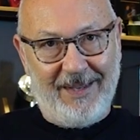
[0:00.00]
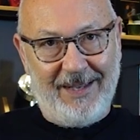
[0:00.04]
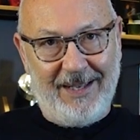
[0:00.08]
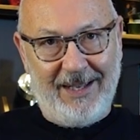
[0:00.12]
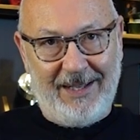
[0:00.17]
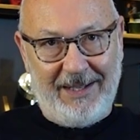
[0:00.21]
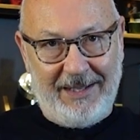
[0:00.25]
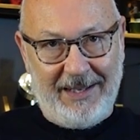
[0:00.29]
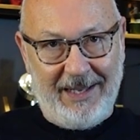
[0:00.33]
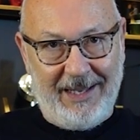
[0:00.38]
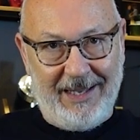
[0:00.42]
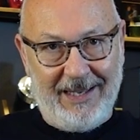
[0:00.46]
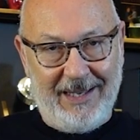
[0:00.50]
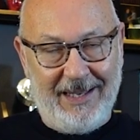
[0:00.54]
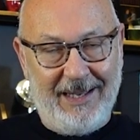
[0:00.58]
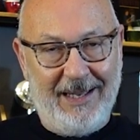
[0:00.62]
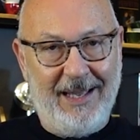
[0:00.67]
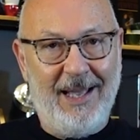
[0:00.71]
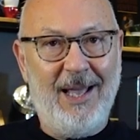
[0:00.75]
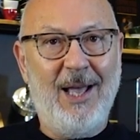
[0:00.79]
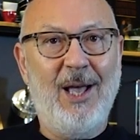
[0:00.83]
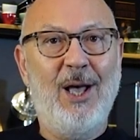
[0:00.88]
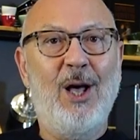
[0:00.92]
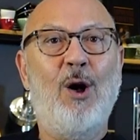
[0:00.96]
gittik.
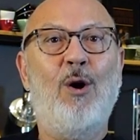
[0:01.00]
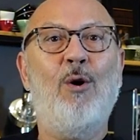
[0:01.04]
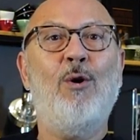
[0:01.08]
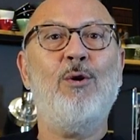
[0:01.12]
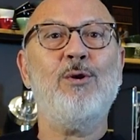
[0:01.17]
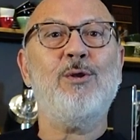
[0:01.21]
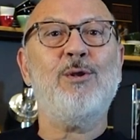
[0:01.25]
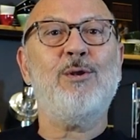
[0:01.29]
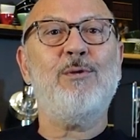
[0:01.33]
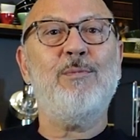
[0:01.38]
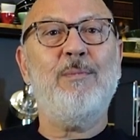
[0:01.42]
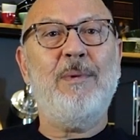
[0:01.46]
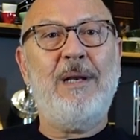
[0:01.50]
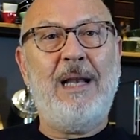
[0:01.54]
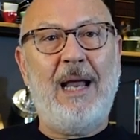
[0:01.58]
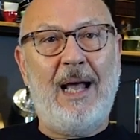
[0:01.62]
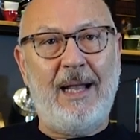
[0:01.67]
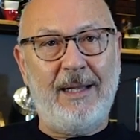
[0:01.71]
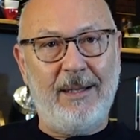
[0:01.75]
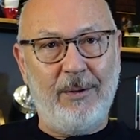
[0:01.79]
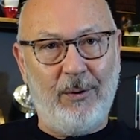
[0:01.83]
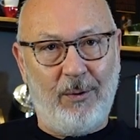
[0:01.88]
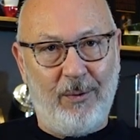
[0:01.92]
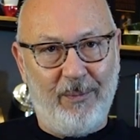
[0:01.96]
Host
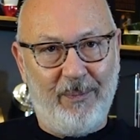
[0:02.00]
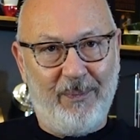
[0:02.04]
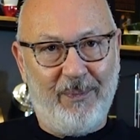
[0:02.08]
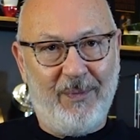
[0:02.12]
Milano.